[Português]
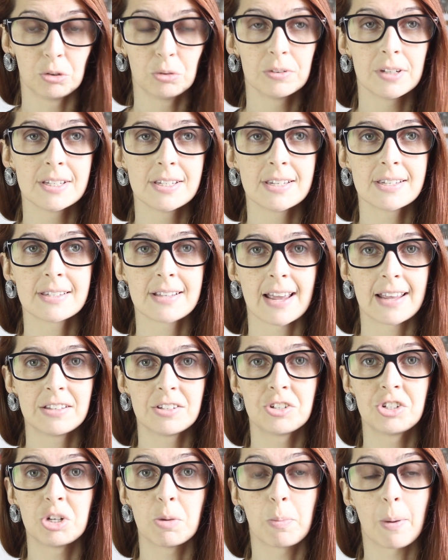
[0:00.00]
num desses
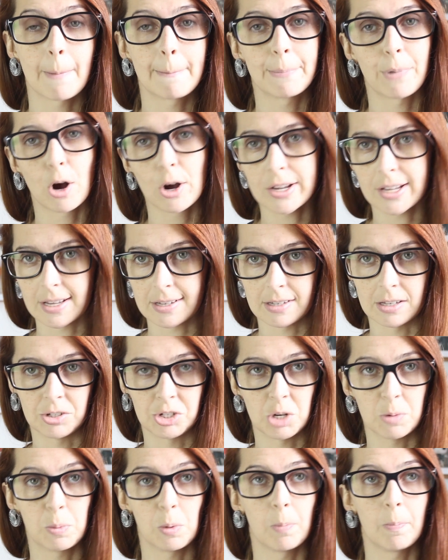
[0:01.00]
sites tipo Apoia-se,
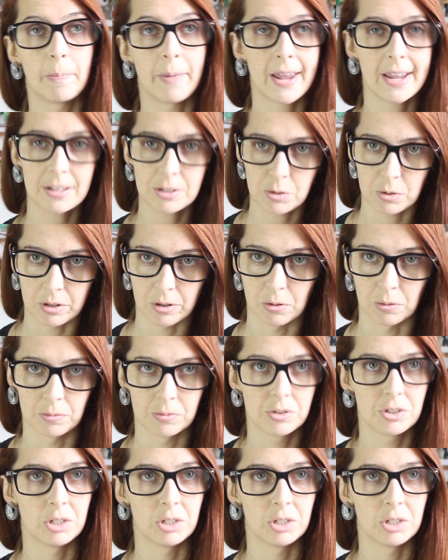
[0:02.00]
tipo Patreon,